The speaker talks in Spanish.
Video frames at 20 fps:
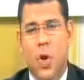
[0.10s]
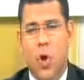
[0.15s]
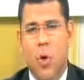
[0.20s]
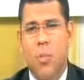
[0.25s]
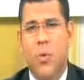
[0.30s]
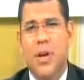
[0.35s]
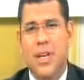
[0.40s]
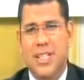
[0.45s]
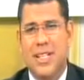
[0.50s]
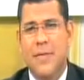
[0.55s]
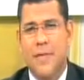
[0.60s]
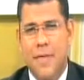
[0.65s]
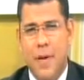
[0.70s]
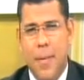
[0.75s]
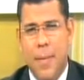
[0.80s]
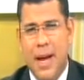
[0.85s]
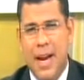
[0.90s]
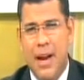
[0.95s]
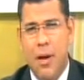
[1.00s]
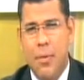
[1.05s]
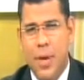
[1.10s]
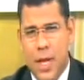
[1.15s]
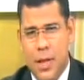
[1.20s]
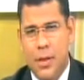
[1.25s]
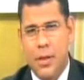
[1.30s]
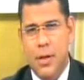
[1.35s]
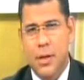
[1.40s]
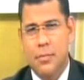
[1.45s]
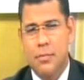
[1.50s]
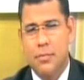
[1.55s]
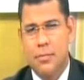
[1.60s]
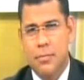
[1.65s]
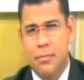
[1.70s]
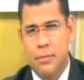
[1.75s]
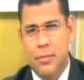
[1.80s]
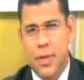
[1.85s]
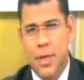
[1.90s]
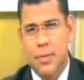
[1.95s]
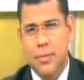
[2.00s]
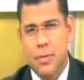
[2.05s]
cómo desinflamar el vientre.
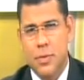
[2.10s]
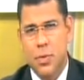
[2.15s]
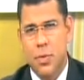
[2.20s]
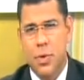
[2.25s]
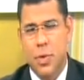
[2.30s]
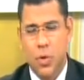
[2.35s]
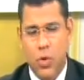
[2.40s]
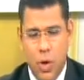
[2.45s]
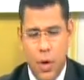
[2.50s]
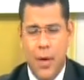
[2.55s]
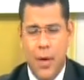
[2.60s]
¿eh? Sobre todo